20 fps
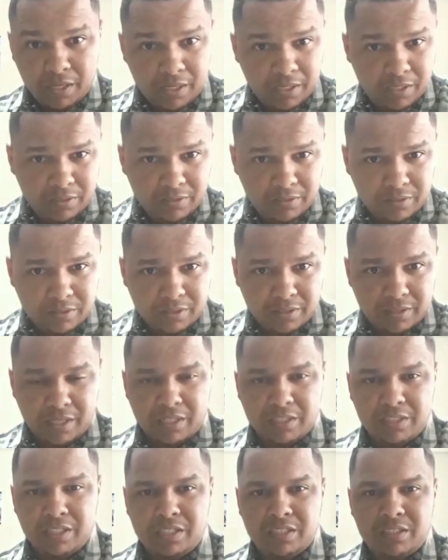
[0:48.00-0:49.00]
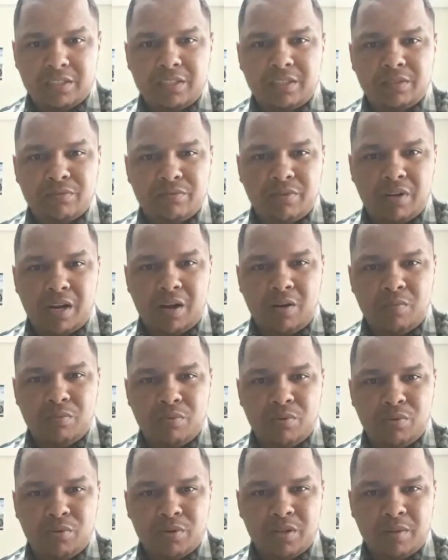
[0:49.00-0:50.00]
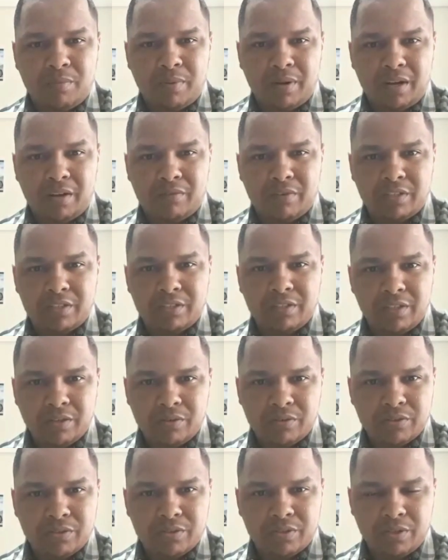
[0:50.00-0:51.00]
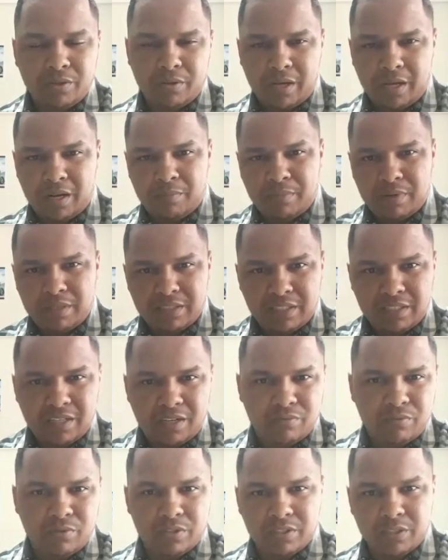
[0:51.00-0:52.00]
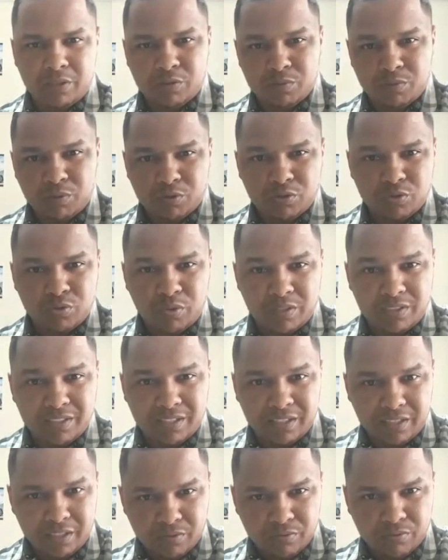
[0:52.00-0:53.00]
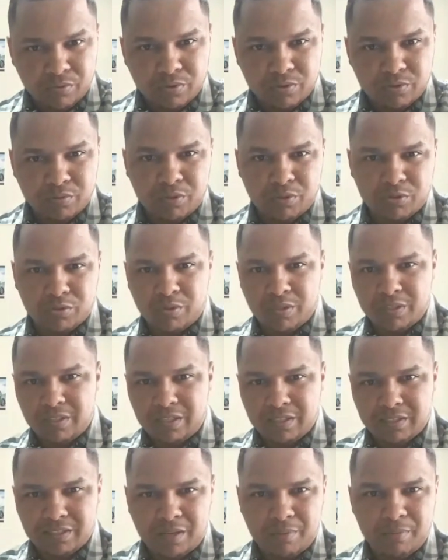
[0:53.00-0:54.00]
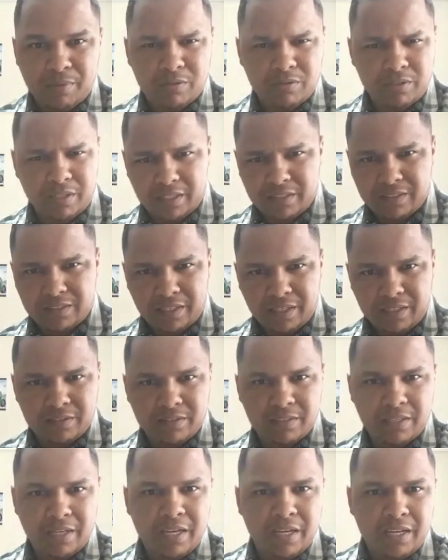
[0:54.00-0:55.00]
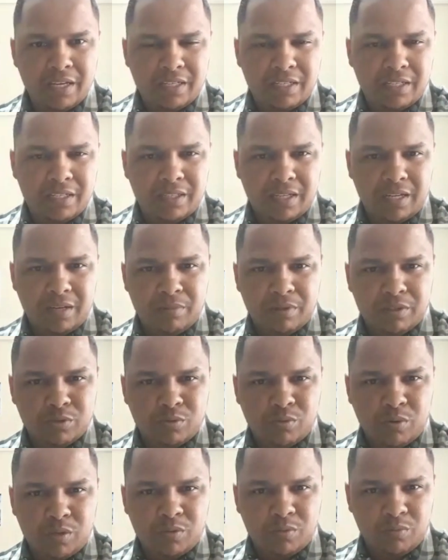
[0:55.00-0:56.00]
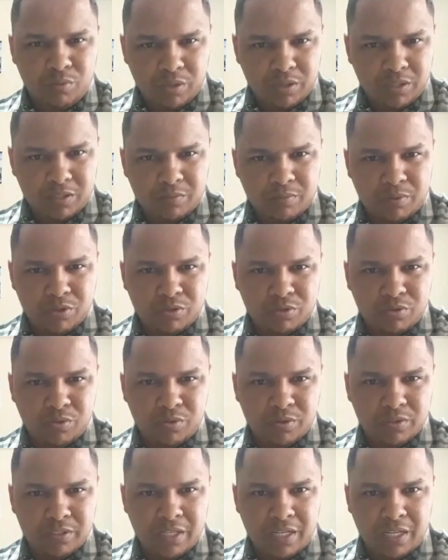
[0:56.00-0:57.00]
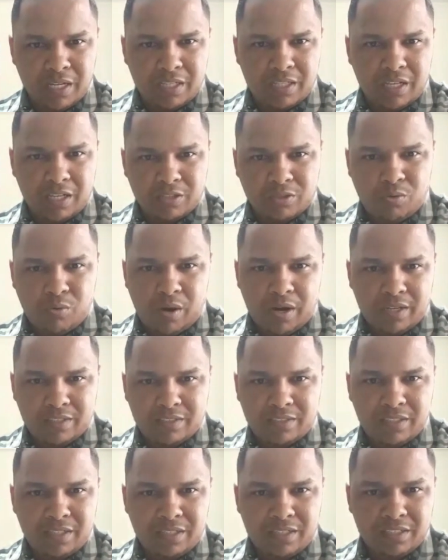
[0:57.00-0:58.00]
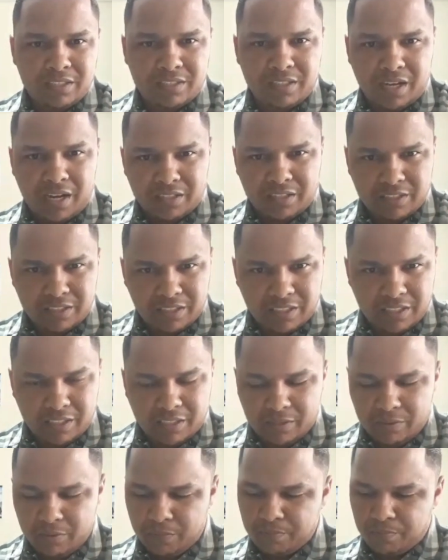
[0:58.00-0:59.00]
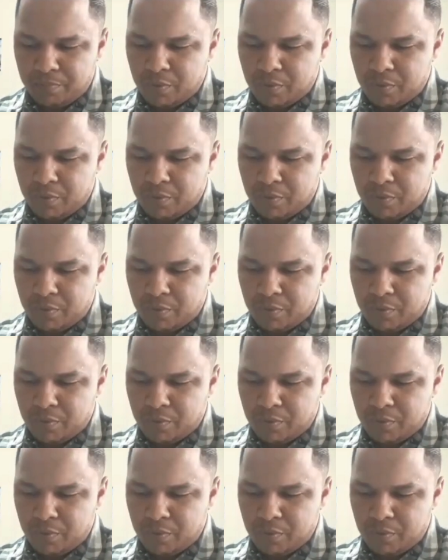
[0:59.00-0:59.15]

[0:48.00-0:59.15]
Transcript: Antes da gente falar um pouco da palavra de Deus, eu quero apresentar a você os meus dois livros, meus dois lançamentos recentes que têm abençoado muitas pessoas, das quais já adquiriram.